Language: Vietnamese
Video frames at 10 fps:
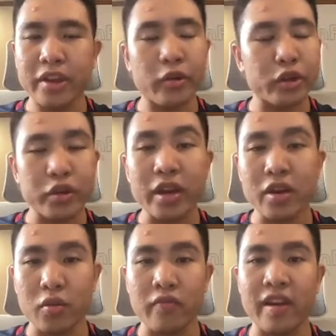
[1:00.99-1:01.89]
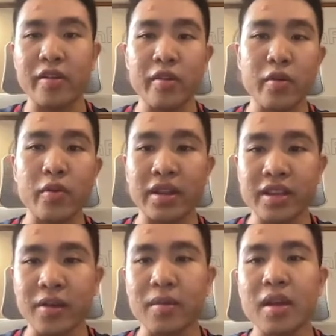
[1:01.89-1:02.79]
cái contract đó cũng phải rất là quan
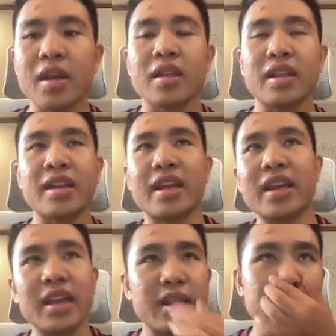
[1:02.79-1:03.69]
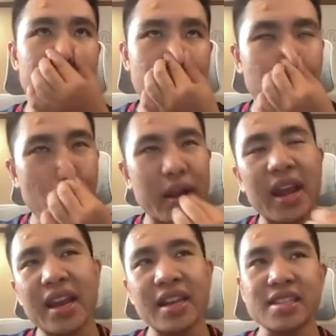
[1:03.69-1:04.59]
trọng thì điển hình như là một
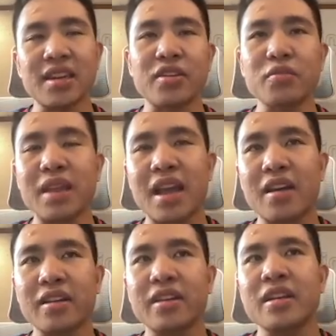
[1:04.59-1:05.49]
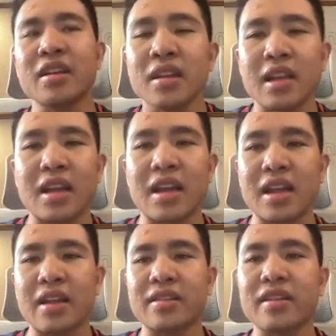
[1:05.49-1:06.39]
cái lịch sử chúng ta học
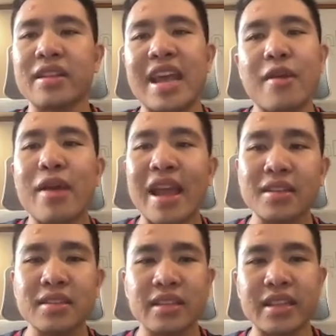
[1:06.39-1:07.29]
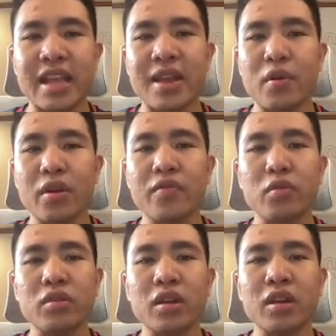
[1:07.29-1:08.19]
à, the DAO hack thì đây là một cái
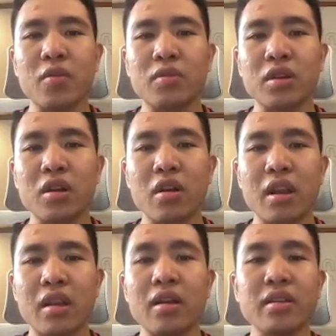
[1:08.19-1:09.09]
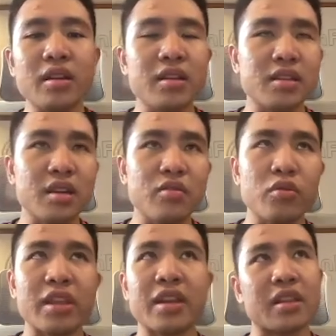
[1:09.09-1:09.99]
vụ tấn công được coi là lớn nhất lịch sử
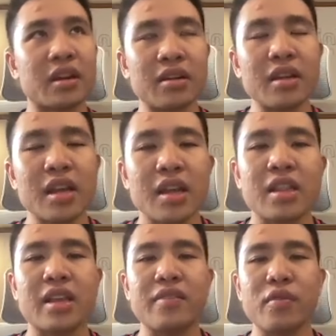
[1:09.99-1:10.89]
của tiền điện tử thì cái